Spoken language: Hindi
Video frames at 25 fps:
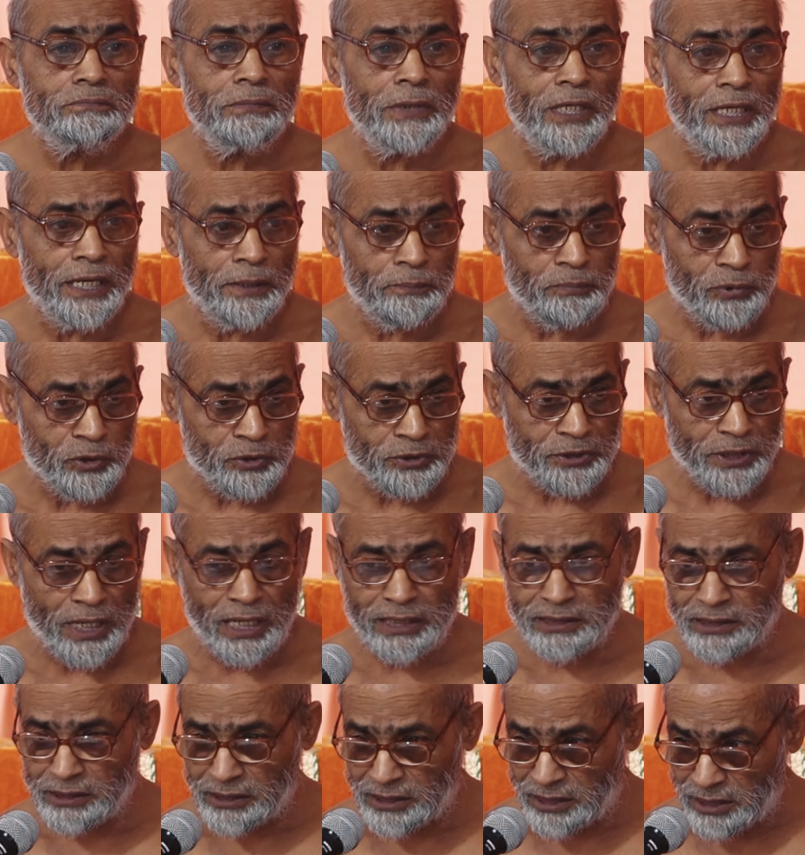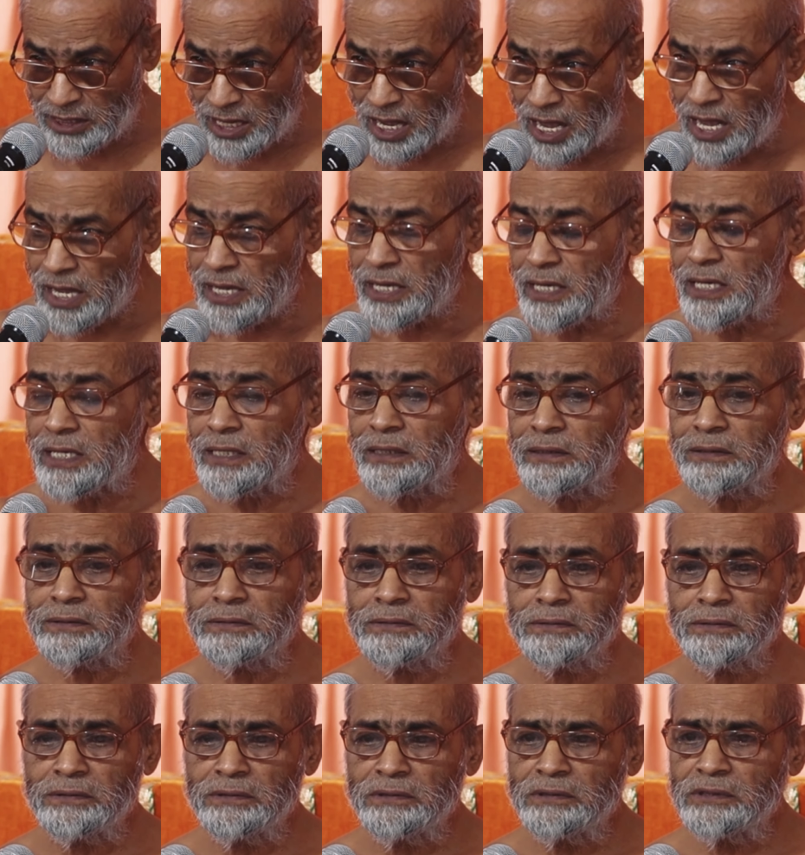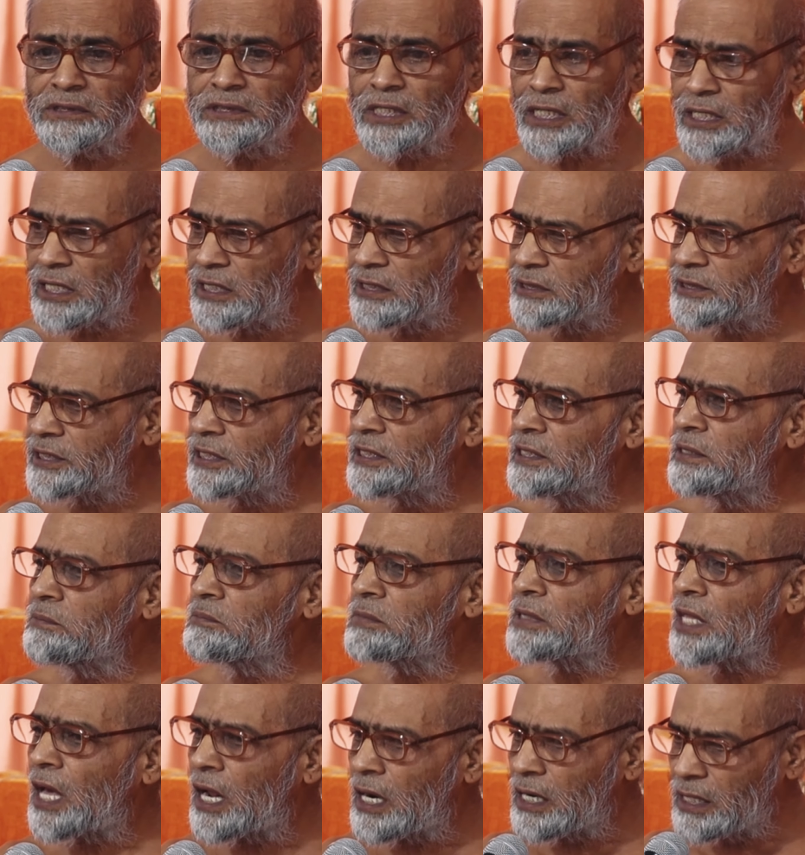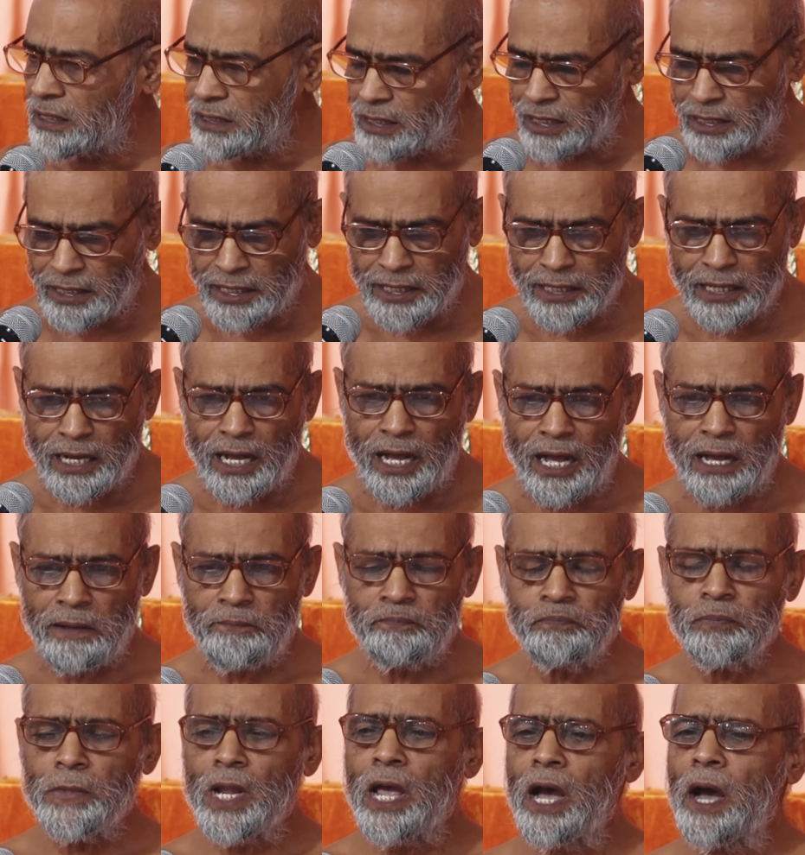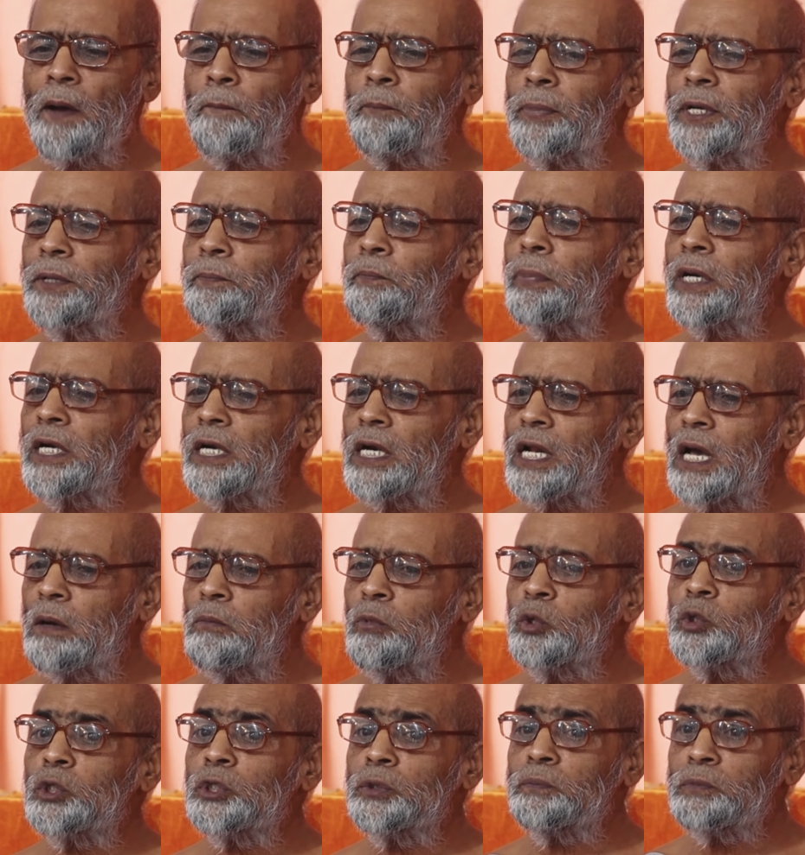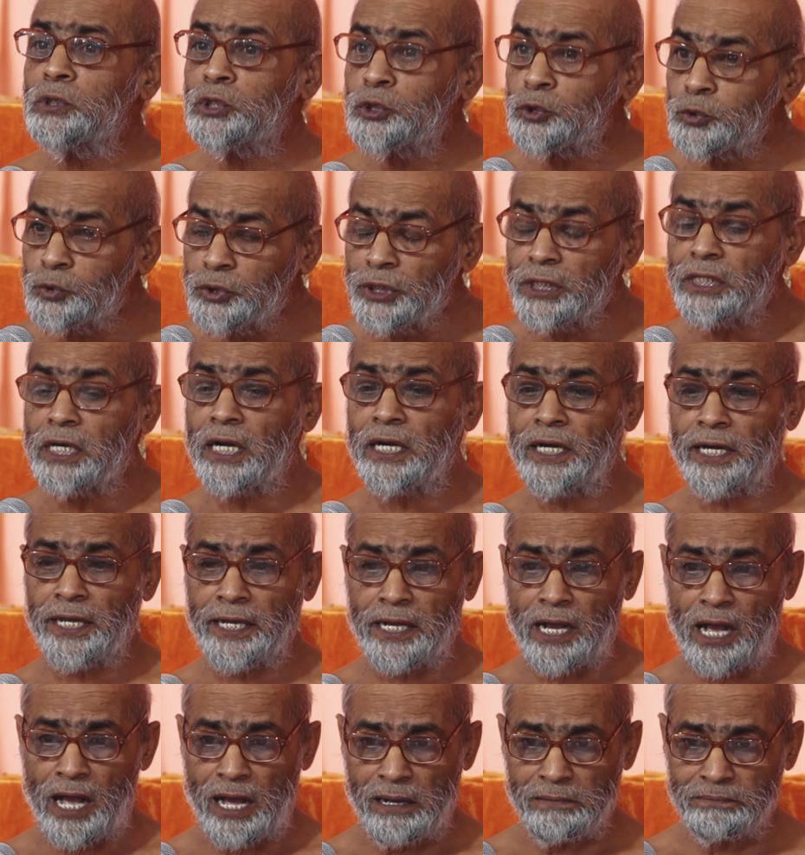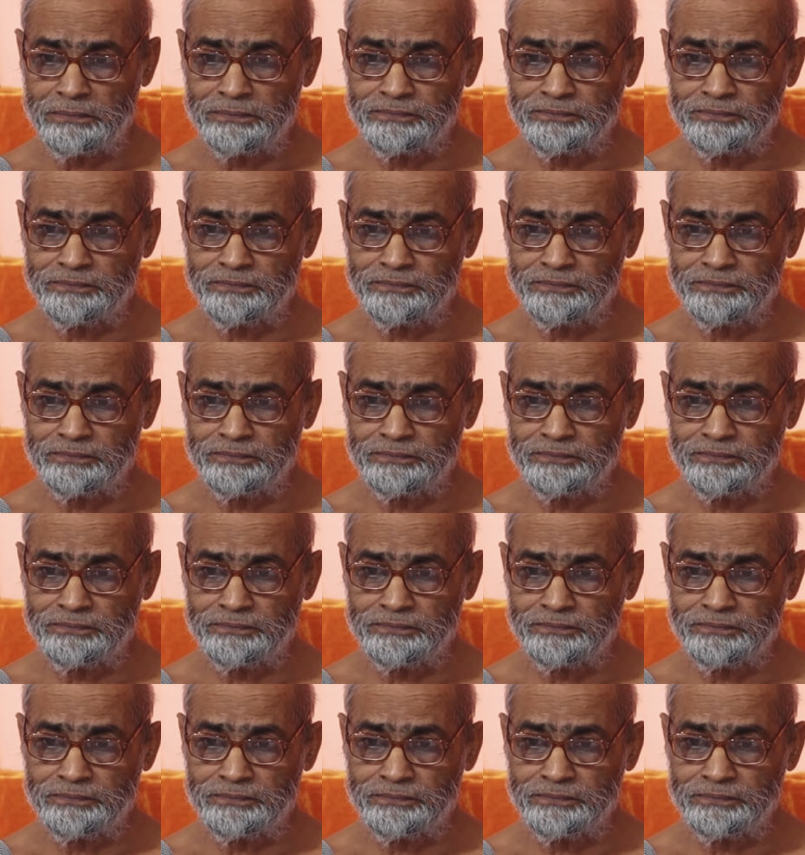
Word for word: मैंने पुरुषार्थ किया है सकल संयम धारण करने का अपने परिणामों की विशुद्धि करने का